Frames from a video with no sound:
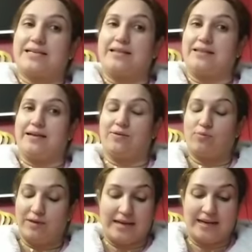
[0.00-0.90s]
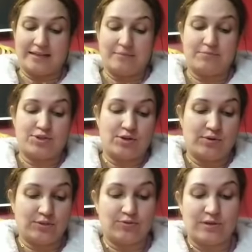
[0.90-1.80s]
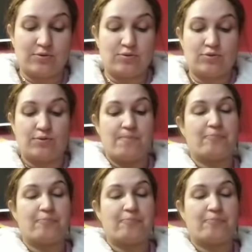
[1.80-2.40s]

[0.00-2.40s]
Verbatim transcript: كنضحك والله العظيم مشاو عنده قالوا له